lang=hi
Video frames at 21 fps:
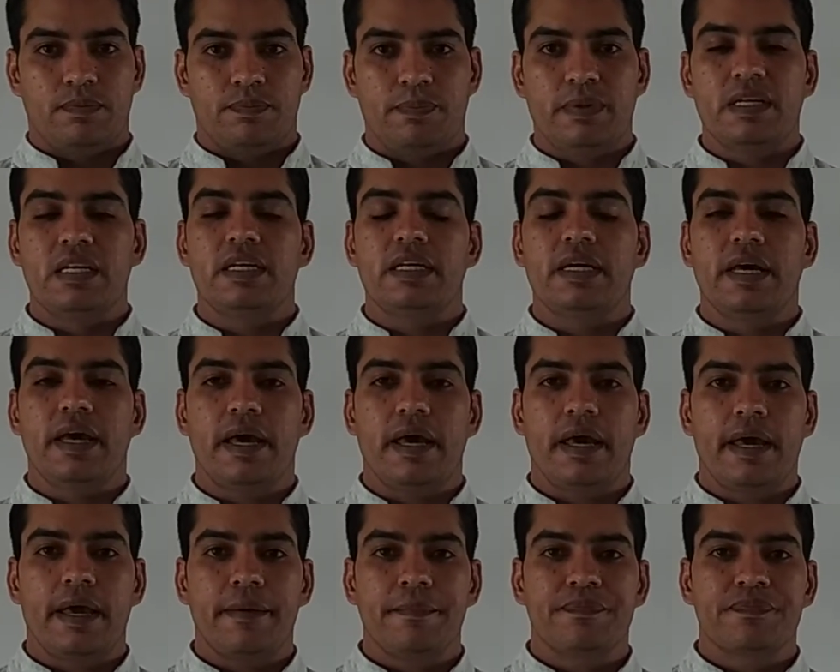पीली
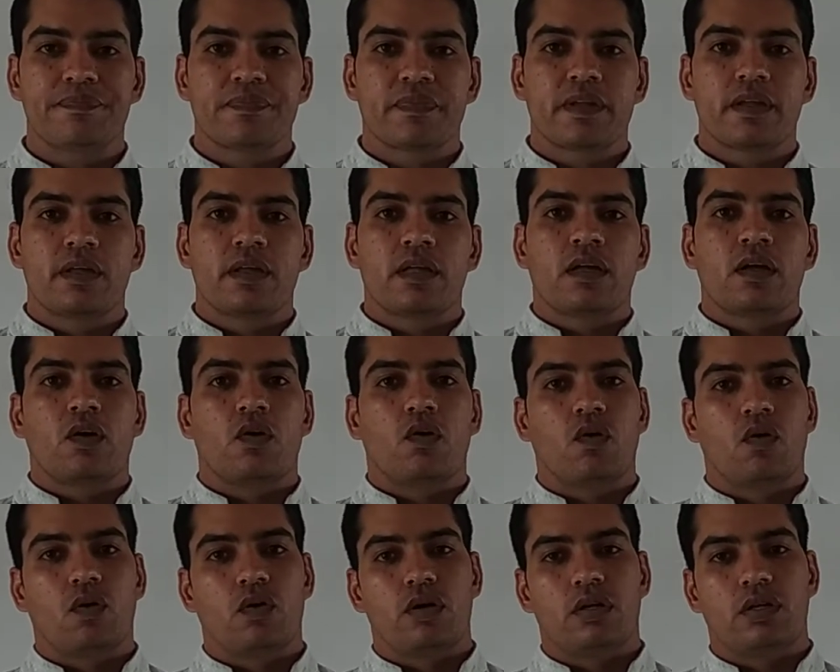है
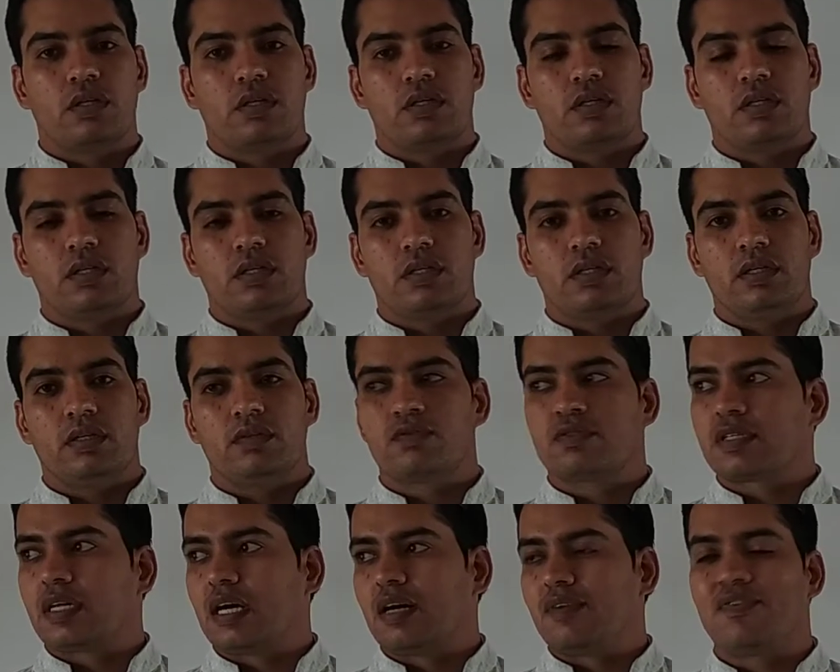और
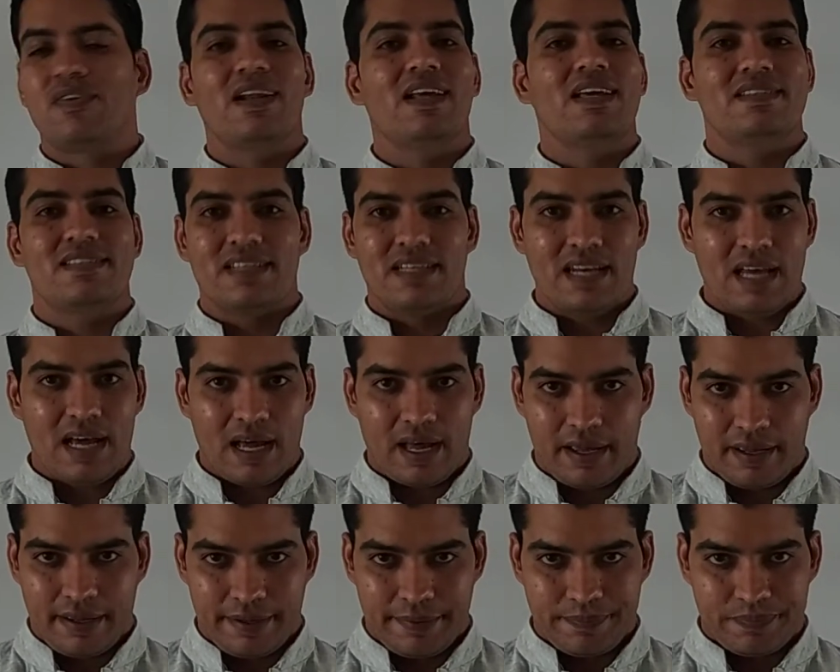उसका फ्लेजिला
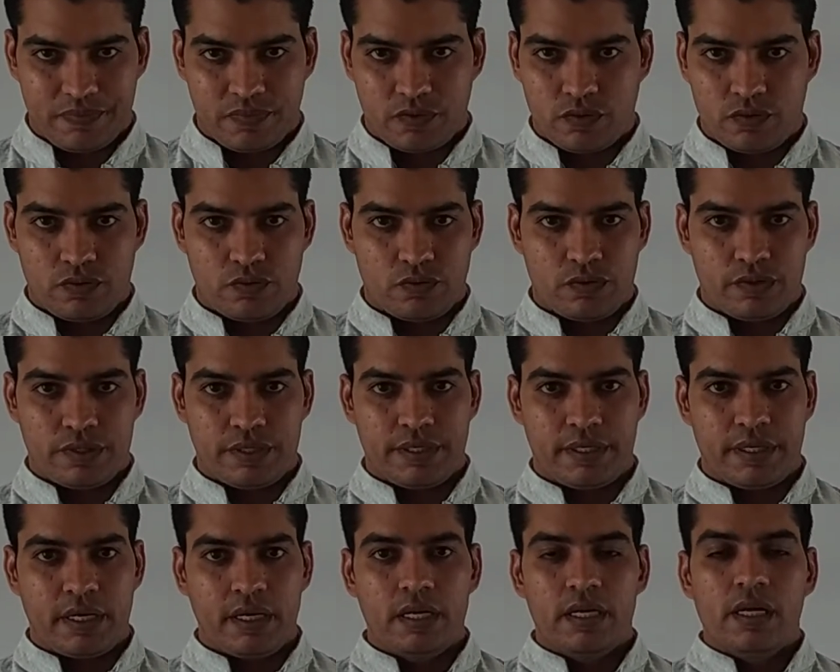है
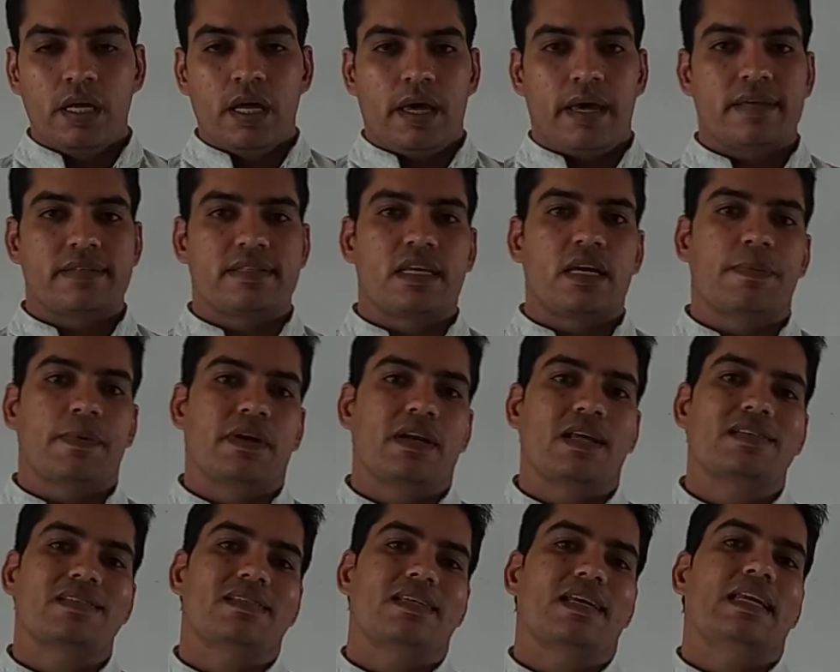ठीक है ऐसे अपन
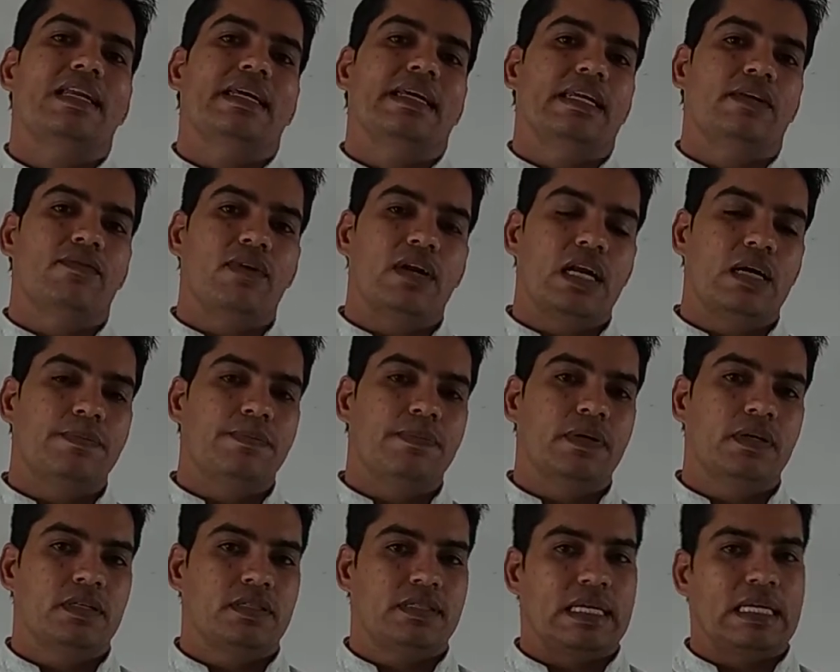ने सेल इन्वलप
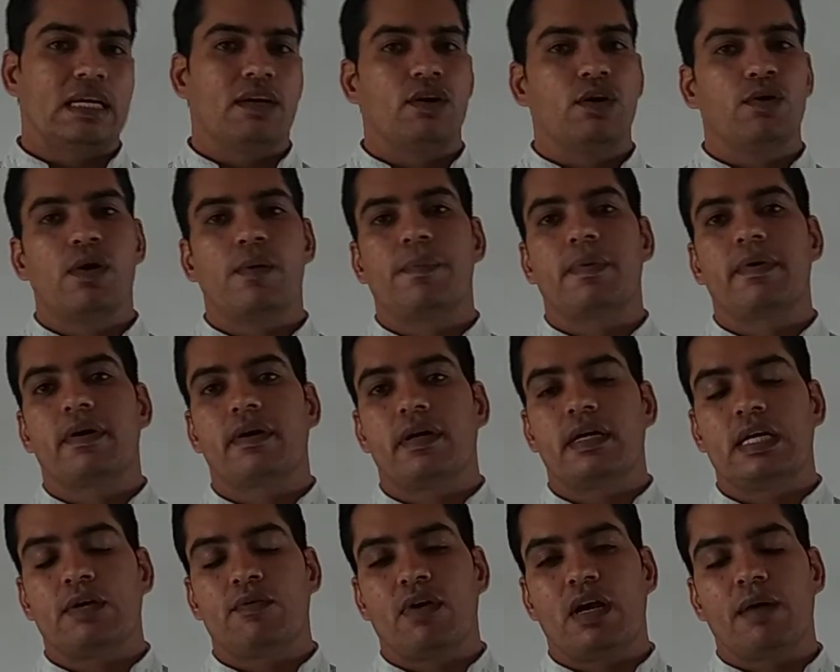सेल इन्वलप
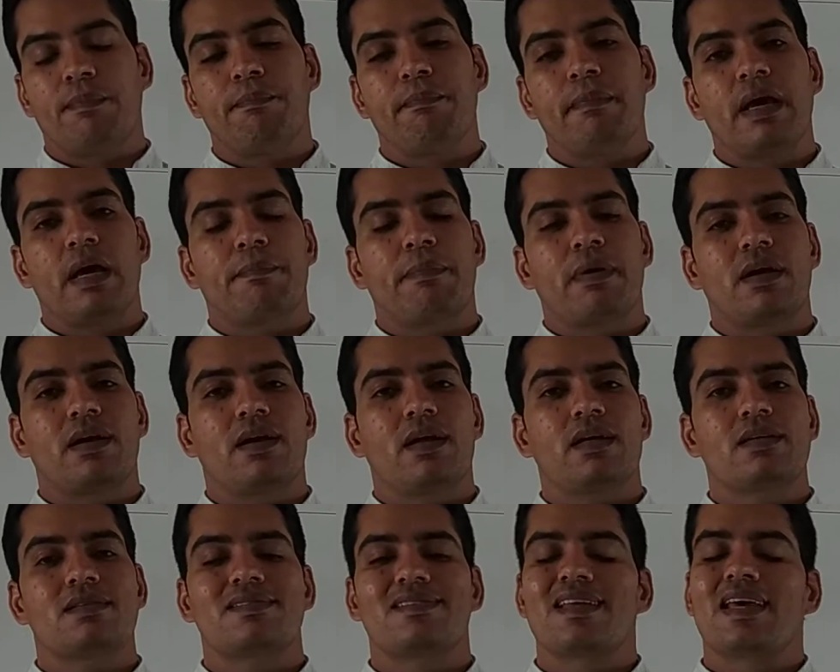इन्वलप में अपन
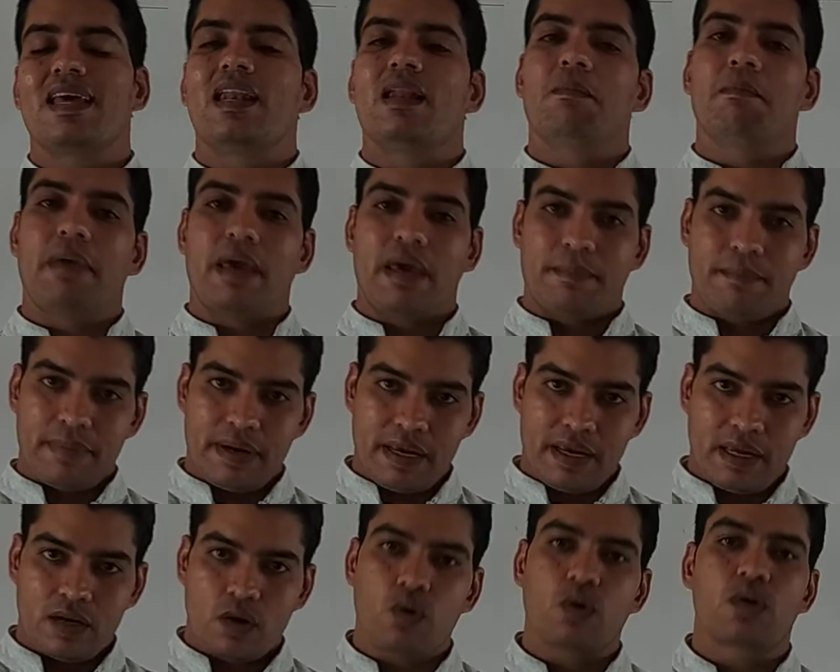ने सेल
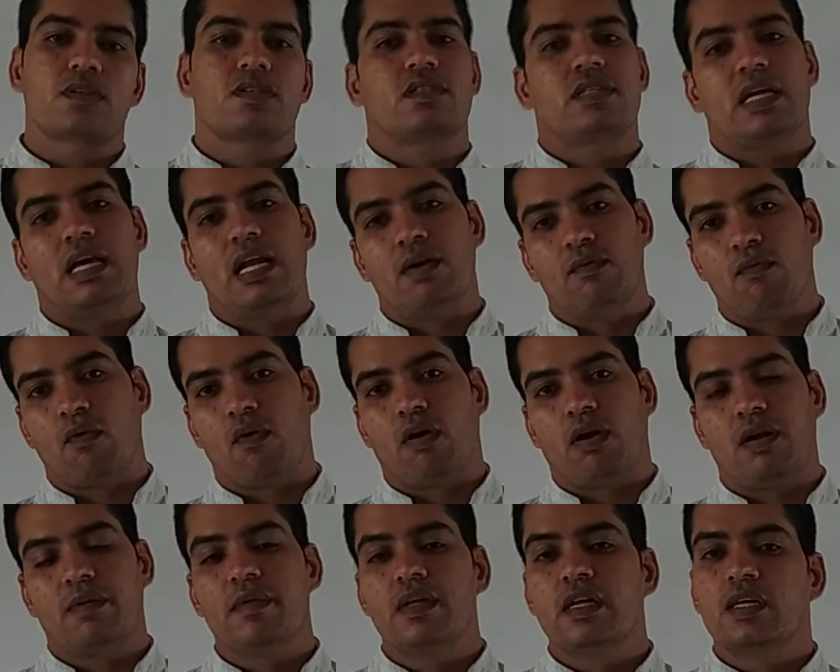मेम्ब्रेन और सेल वॉल
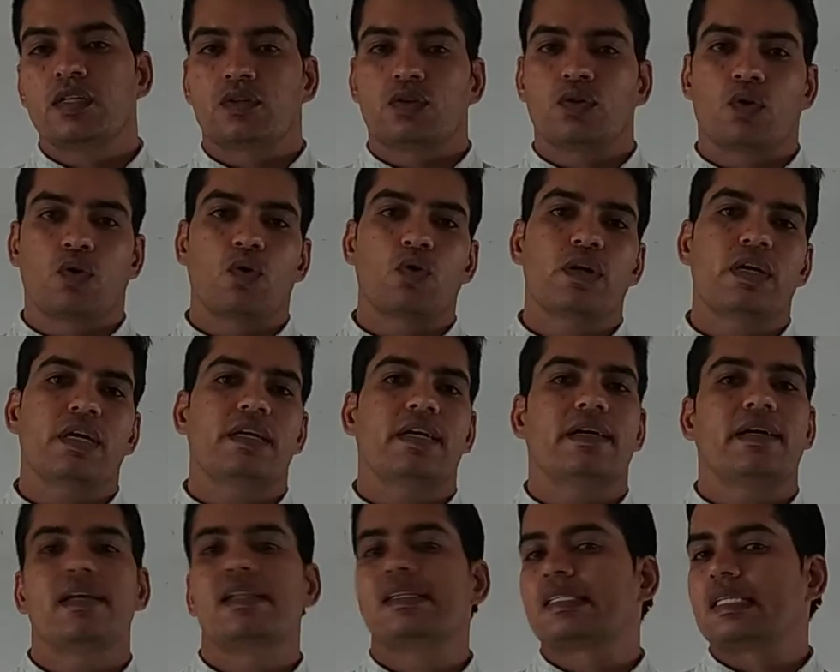दोनों की
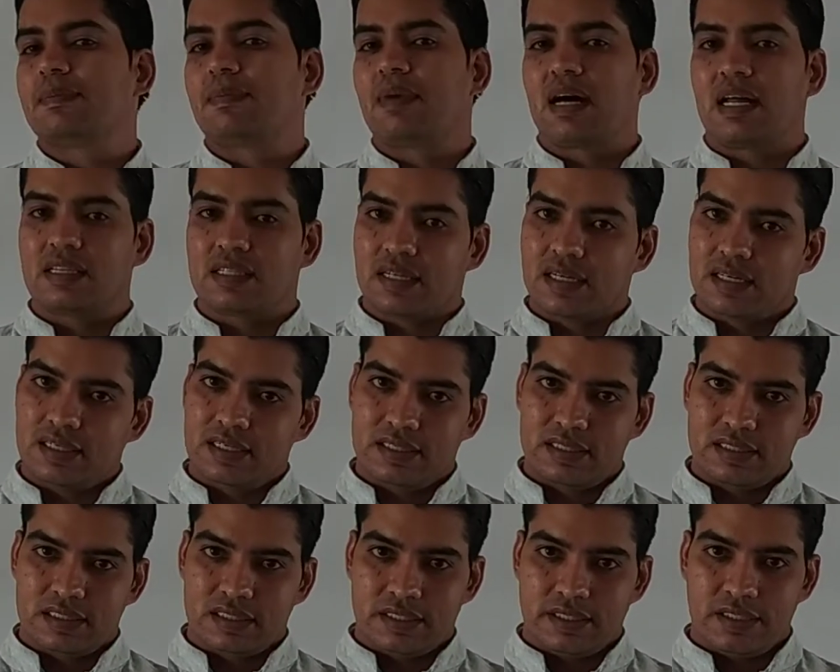डिटेल से बात कर ली
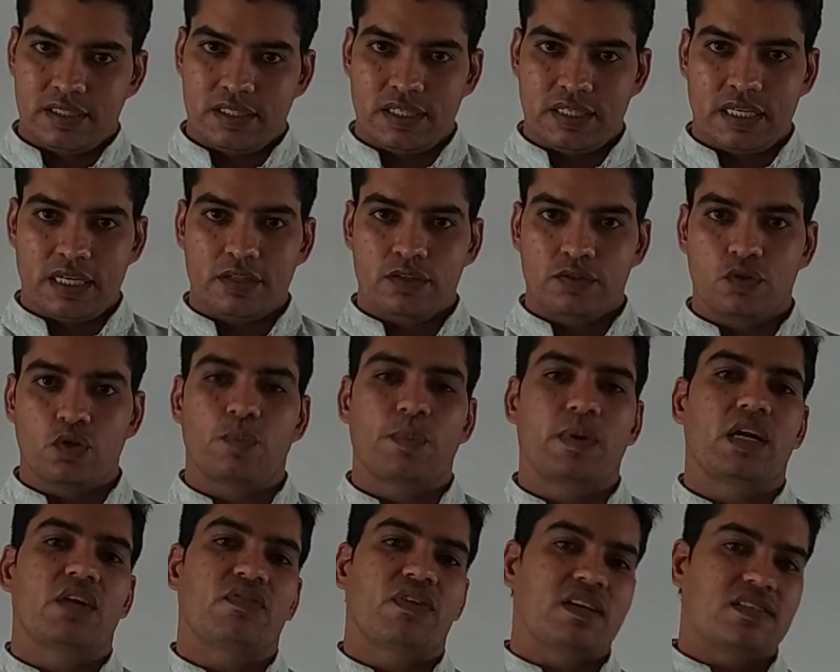थी ठीक है जो
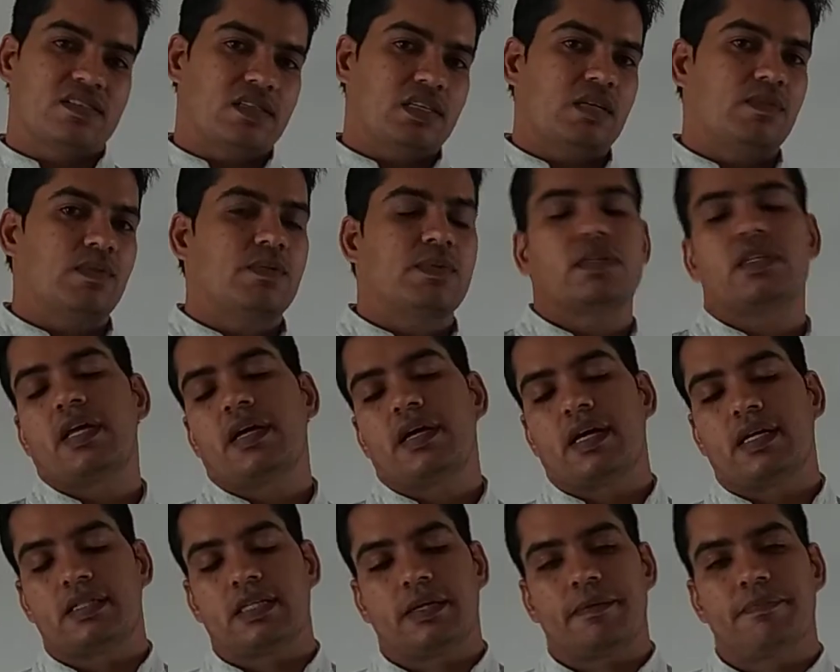अपन ने फर्स्ट ईयर में भी
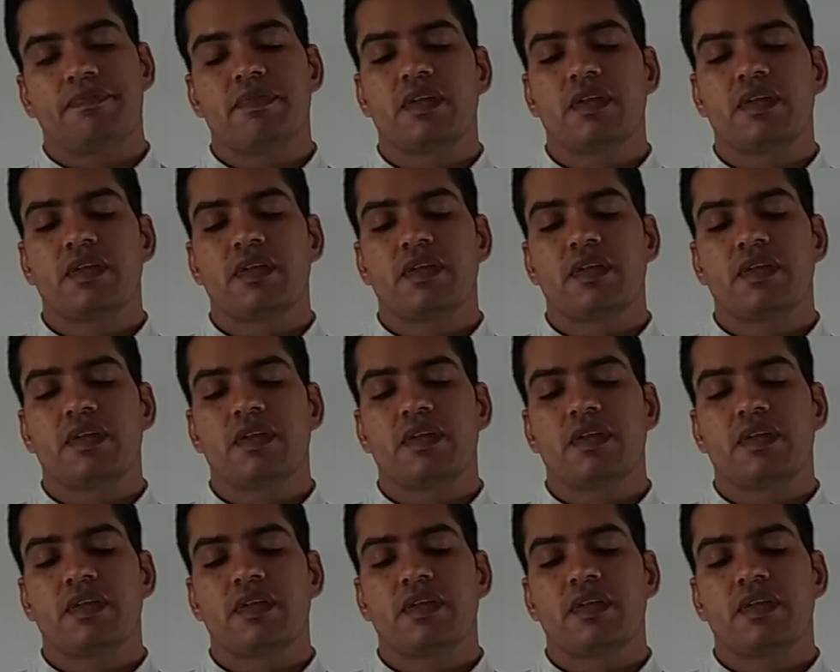देखा था